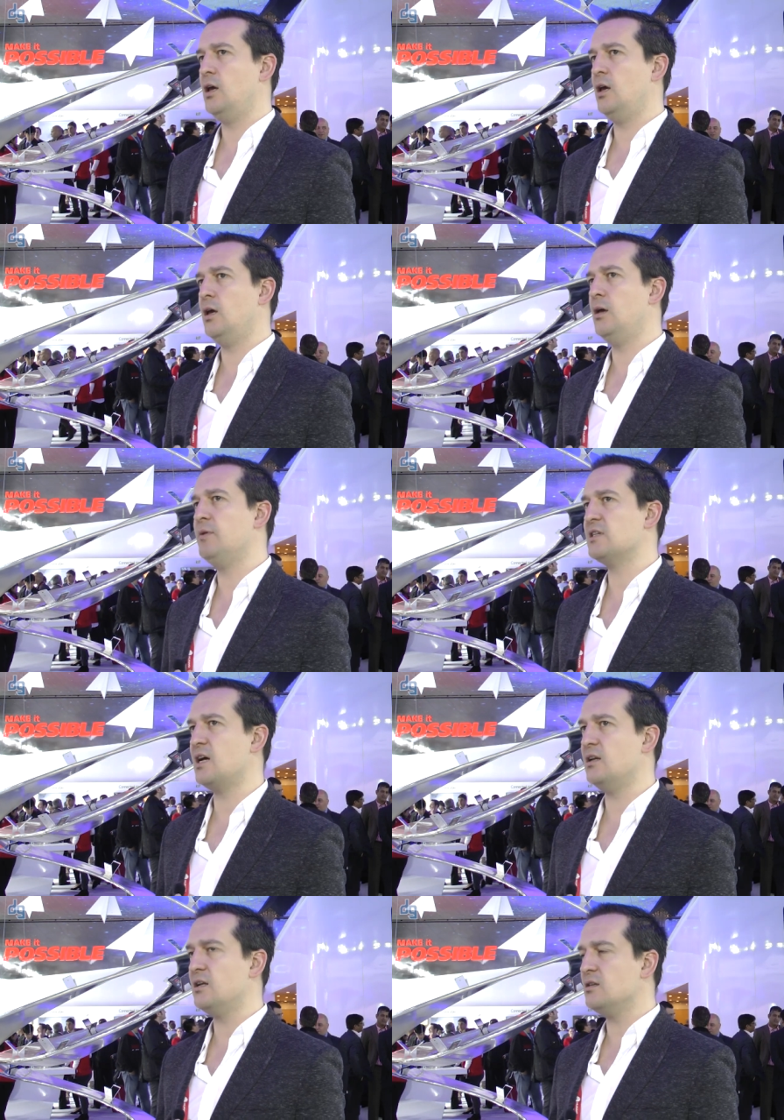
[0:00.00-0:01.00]
e,
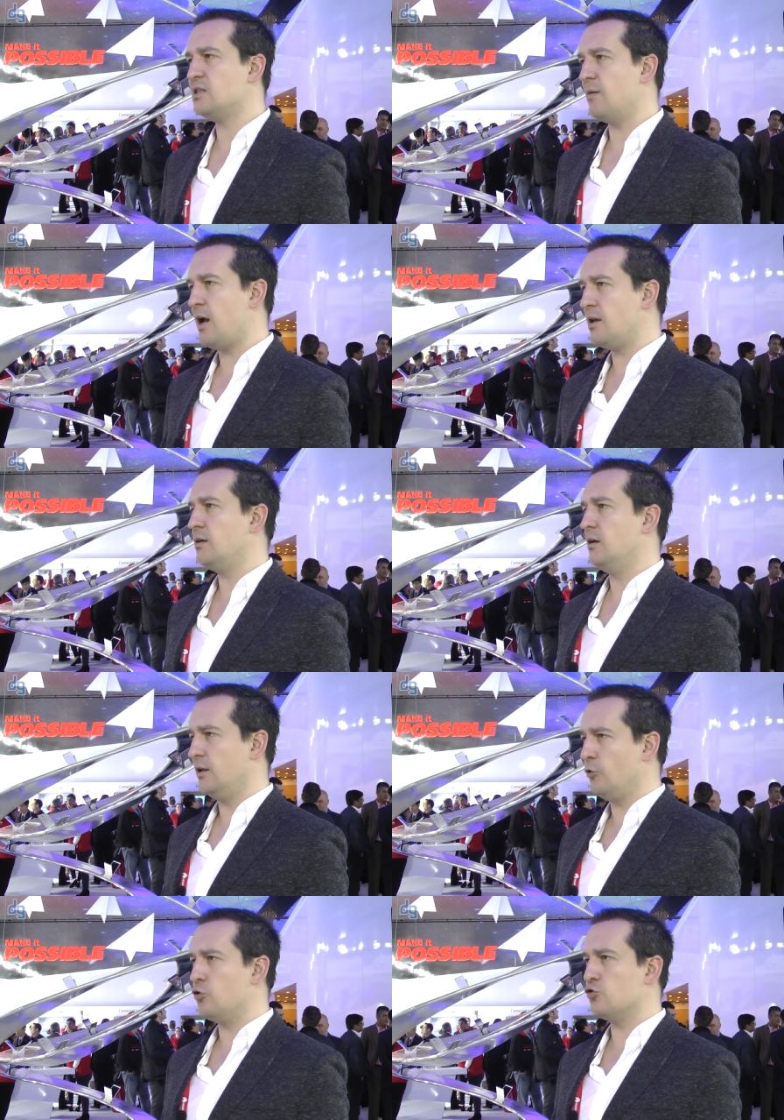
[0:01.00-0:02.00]
pazarların temel
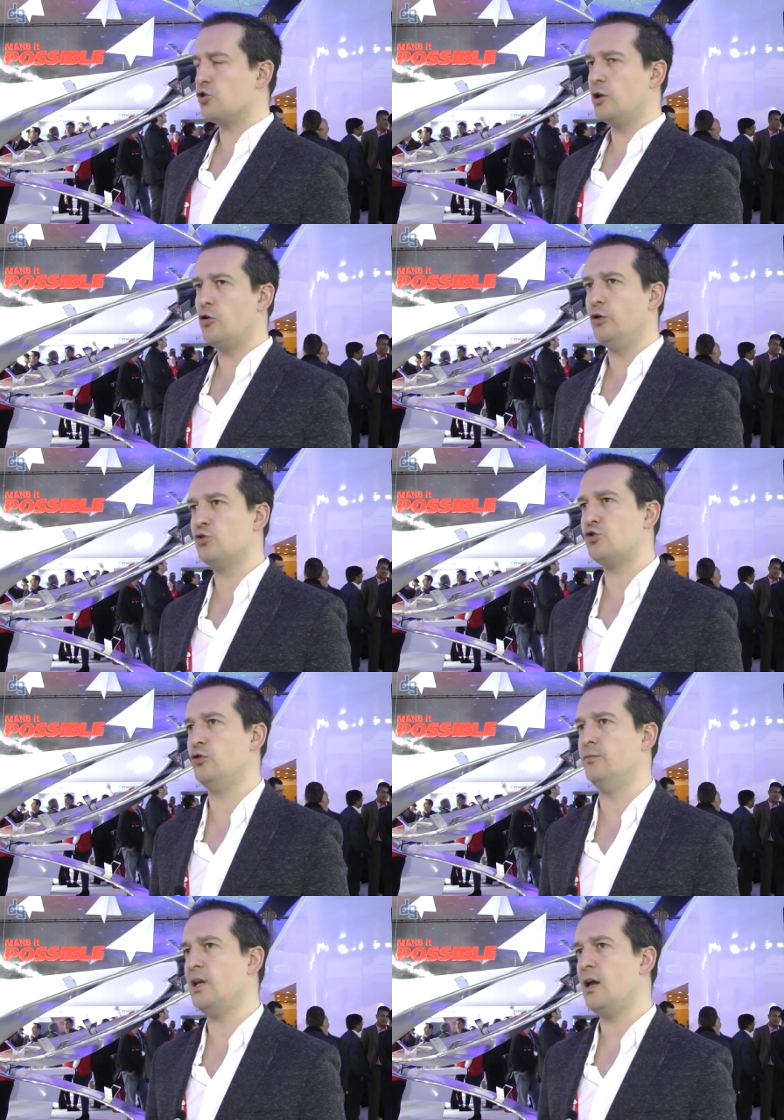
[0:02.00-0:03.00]
ana oyuncuları olmuş
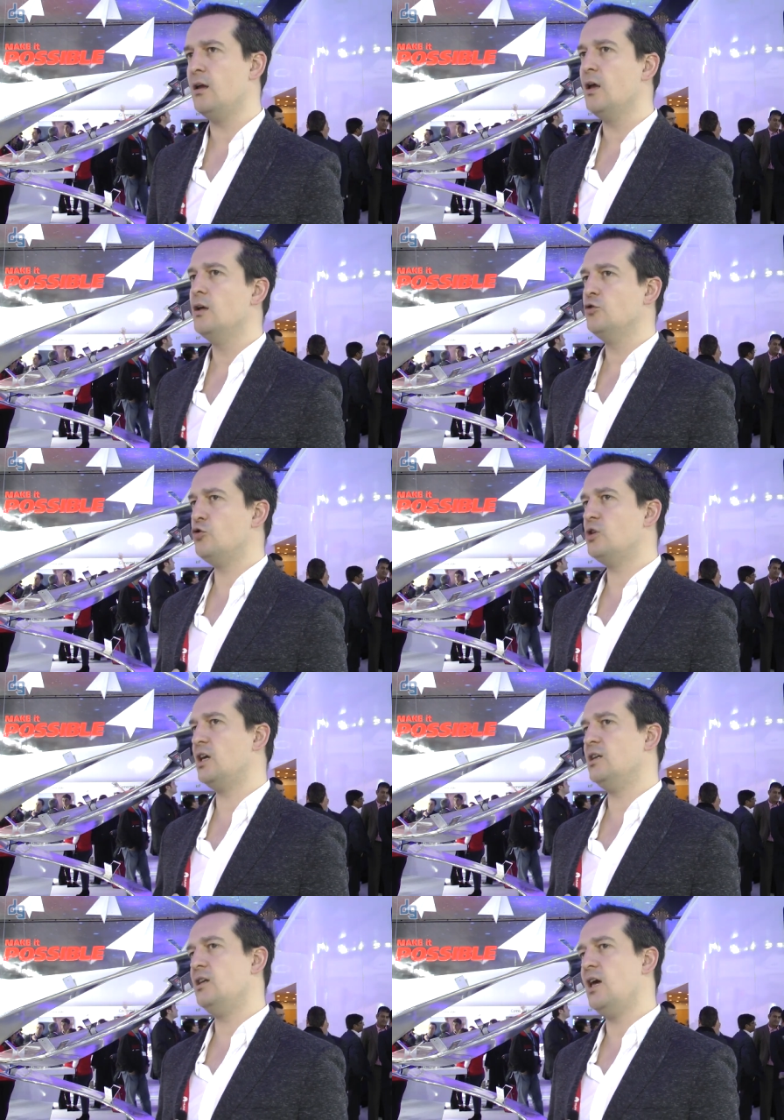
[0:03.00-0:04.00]
durumda.
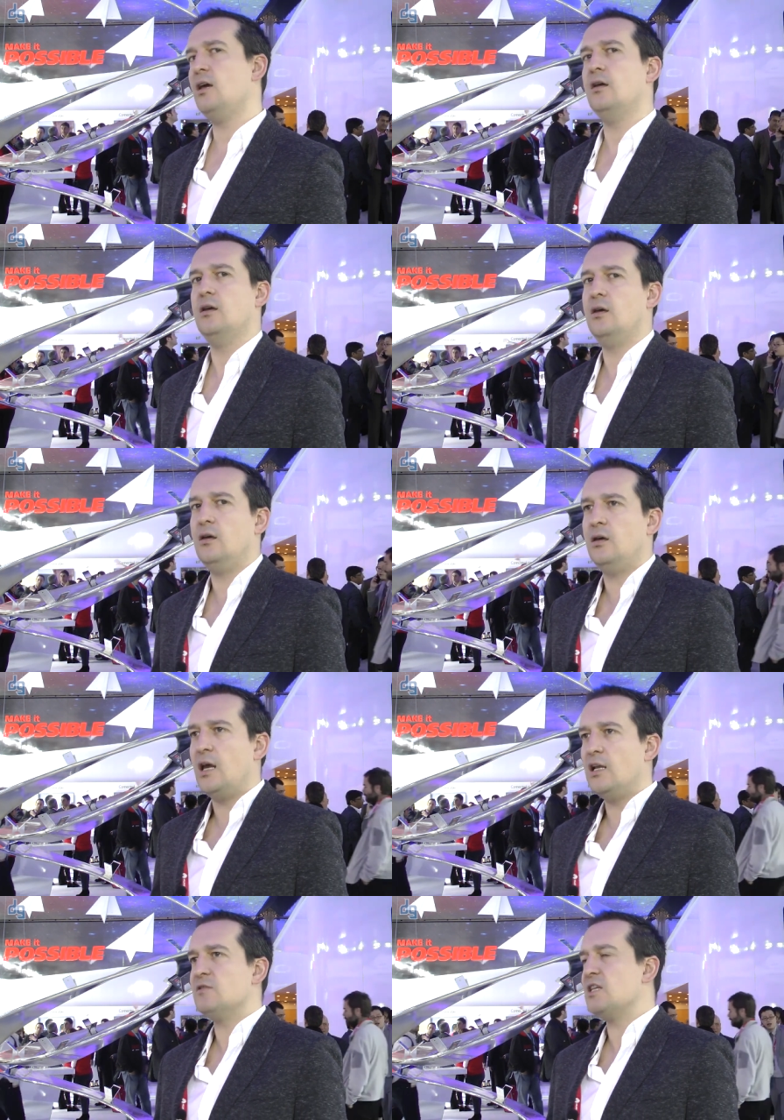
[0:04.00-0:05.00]
Türkiye'de de e,
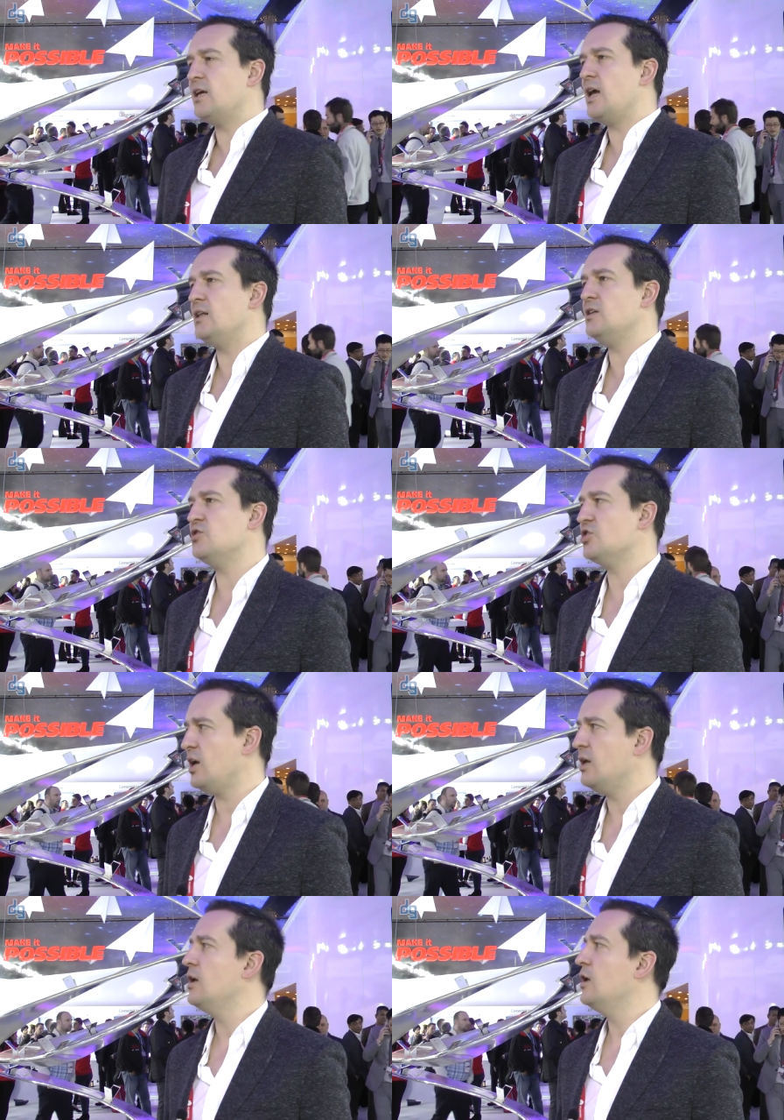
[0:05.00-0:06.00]
elimizden
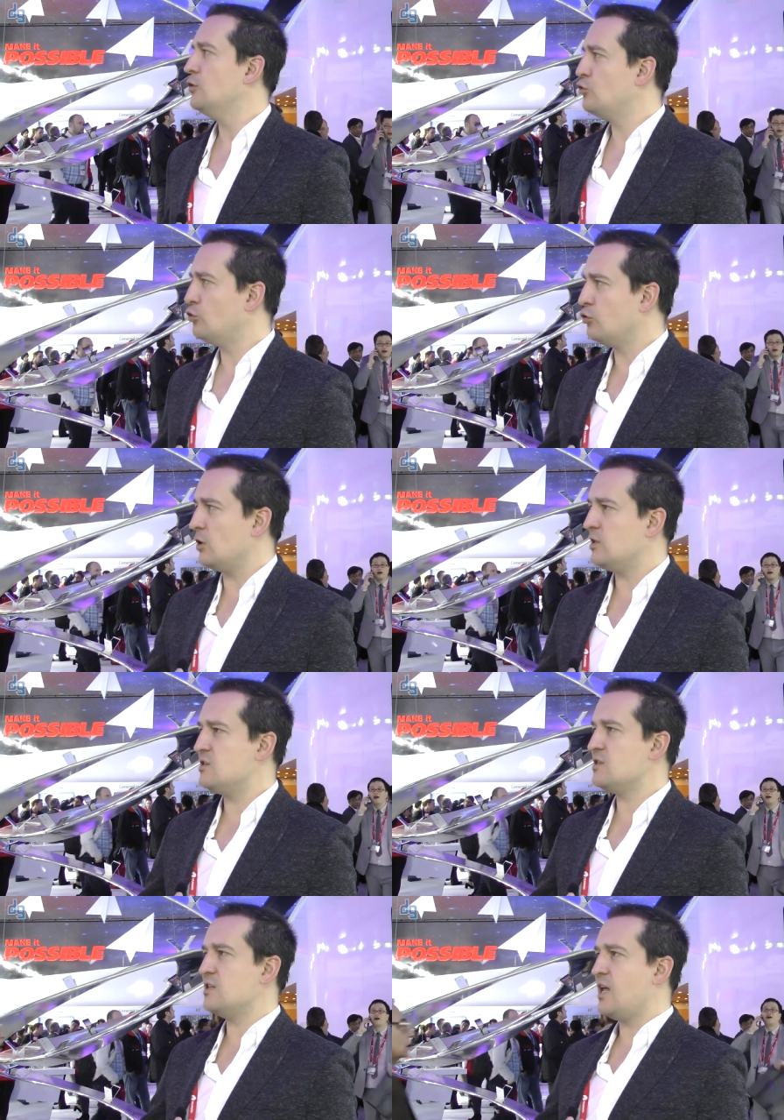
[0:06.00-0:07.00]
geldiğince Türk
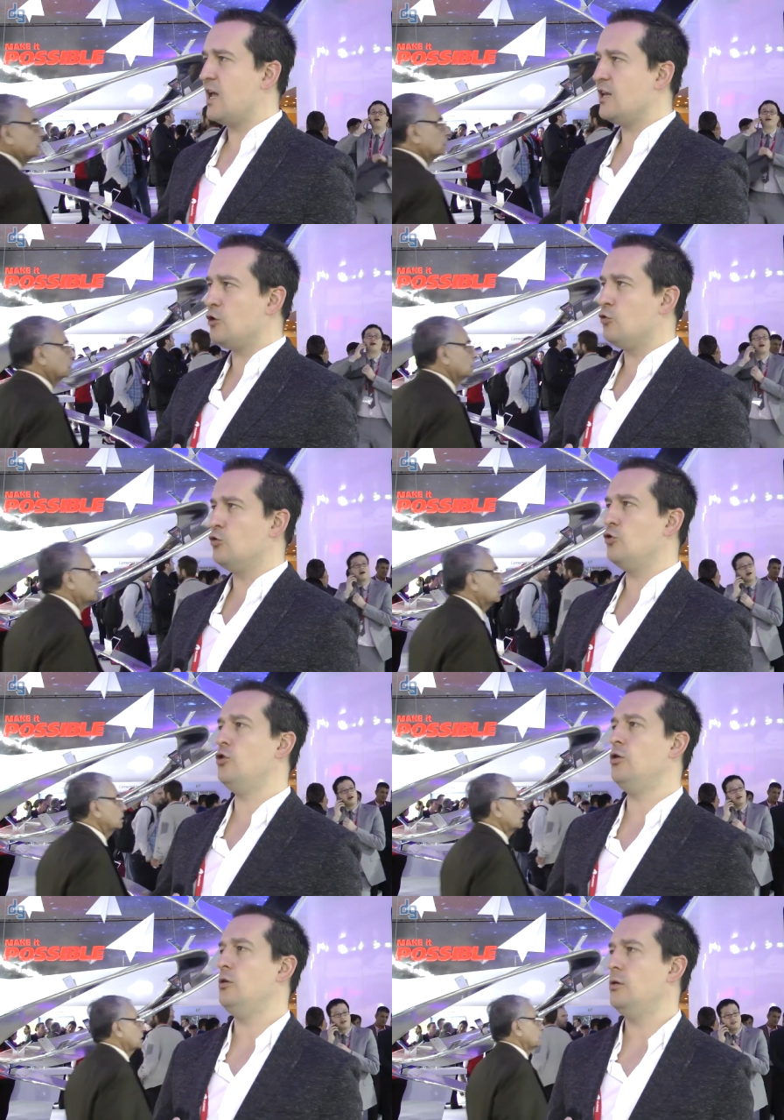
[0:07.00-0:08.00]
tüketicisine en iyi
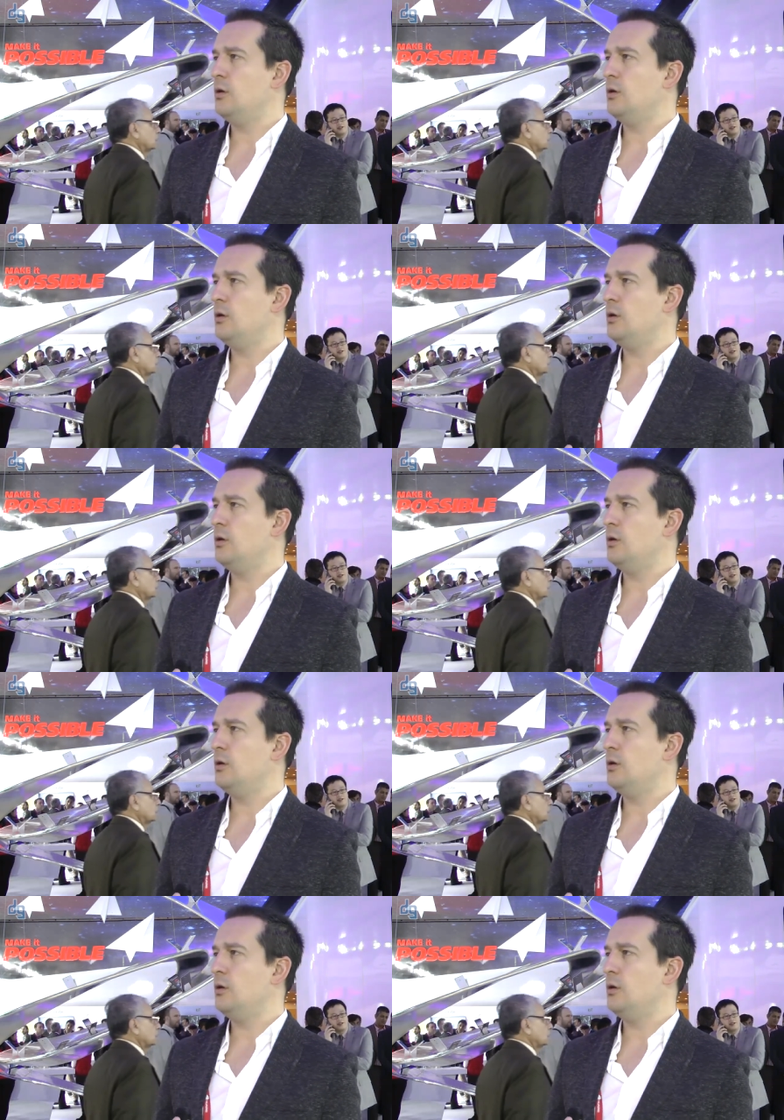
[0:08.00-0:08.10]
ürünü,